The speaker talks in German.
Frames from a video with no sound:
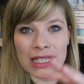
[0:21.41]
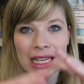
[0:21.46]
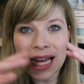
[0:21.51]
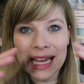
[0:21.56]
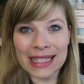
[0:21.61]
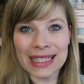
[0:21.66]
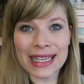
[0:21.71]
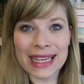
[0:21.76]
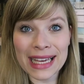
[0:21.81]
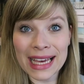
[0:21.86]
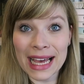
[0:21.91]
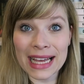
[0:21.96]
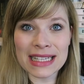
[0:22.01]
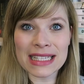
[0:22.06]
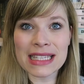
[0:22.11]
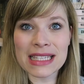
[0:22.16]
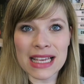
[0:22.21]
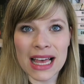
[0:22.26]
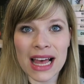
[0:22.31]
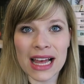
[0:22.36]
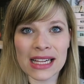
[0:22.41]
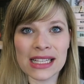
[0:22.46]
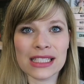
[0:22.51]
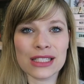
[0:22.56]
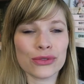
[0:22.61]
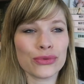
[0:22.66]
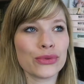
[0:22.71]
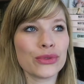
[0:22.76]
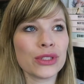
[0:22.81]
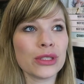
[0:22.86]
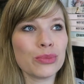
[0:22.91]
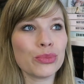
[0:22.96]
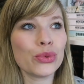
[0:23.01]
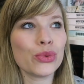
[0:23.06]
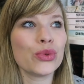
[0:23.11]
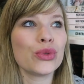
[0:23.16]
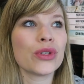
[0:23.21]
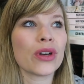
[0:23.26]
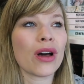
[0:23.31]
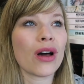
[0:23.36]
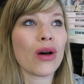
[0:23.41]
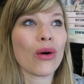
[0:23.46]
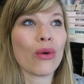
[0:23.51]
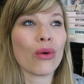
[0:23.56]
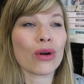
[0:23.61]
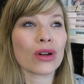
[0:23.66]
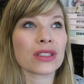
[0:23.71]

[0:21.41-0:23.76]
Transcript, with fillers: an eine Grenze halte für die Bücher